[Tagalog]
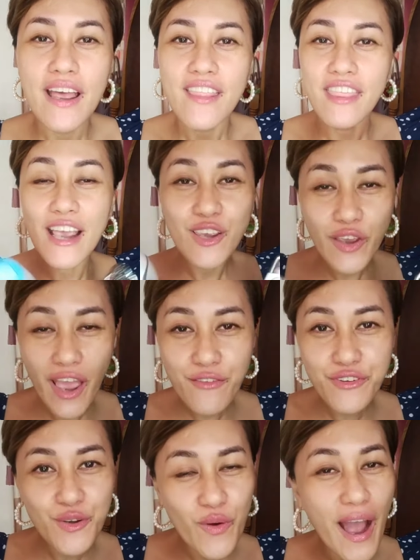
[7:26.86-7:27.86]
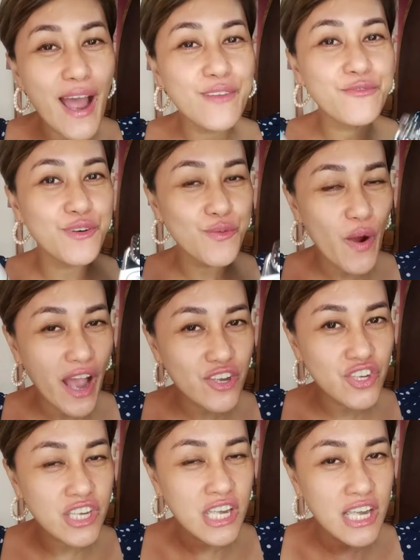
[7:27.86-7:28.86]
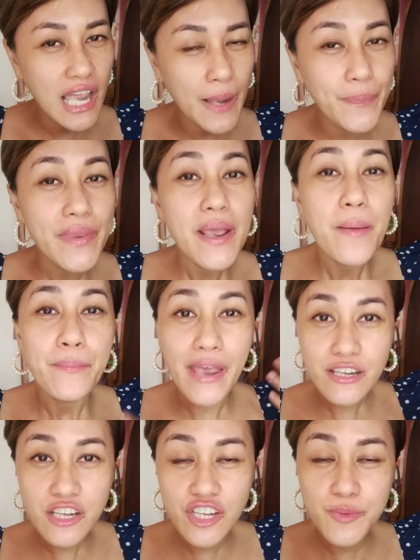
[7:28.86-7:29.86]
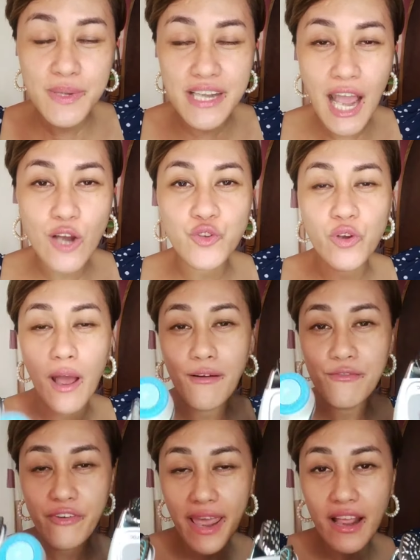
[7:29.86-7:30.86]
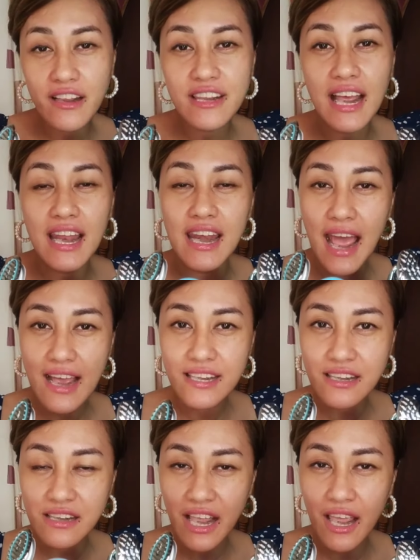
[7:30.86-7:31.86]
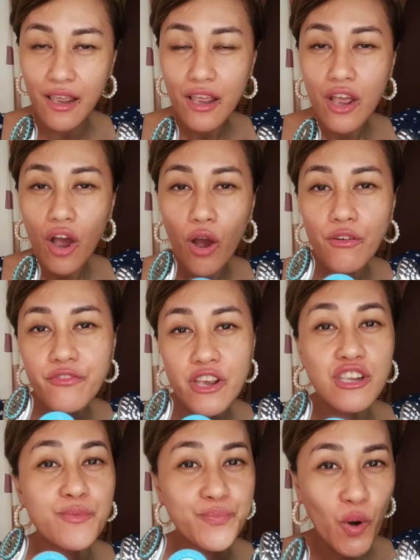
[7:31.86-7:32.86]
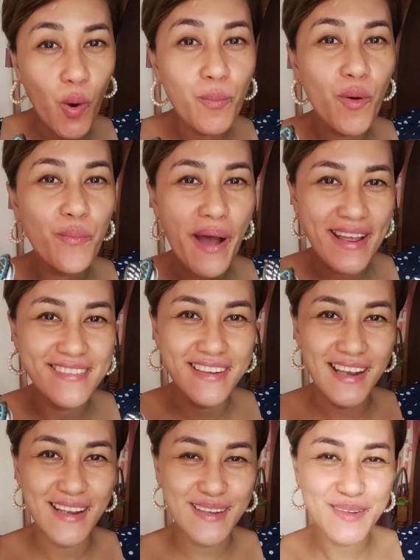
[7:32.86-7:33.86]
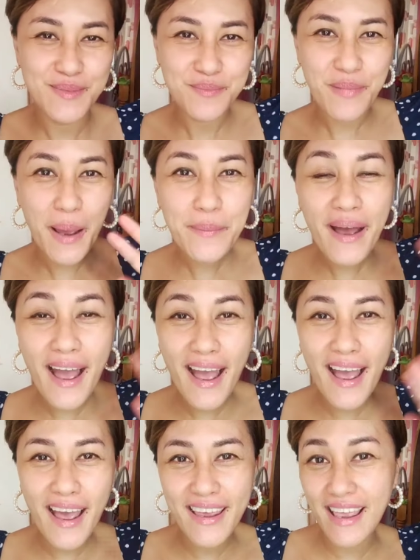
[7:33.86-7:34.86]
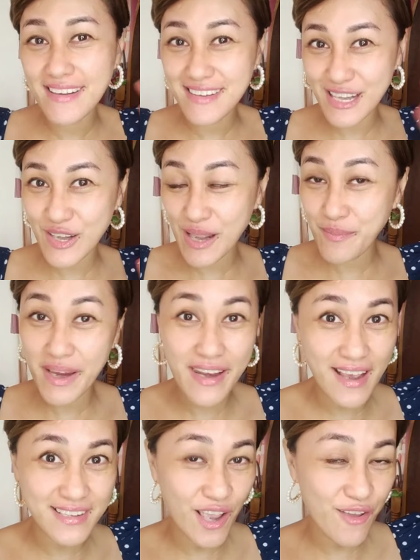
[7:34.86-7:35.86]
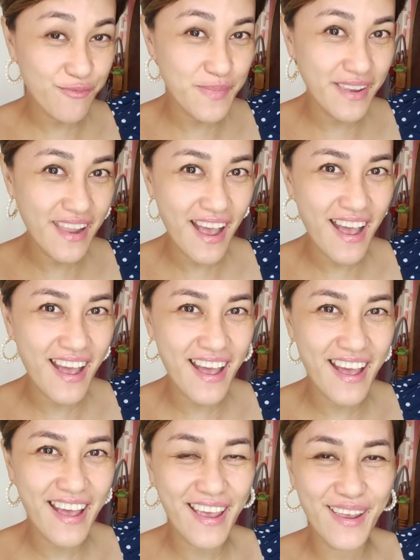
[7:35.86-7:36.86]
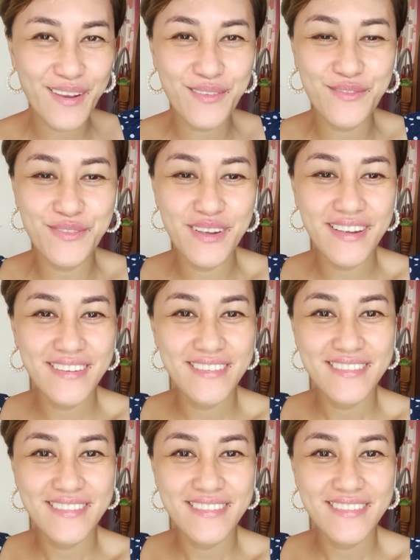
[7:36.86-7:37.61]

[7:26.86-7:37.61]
thank you everyone for watching and message me now to avail the last day of this promo bundle. Bye-bye and see you on my next FB Live!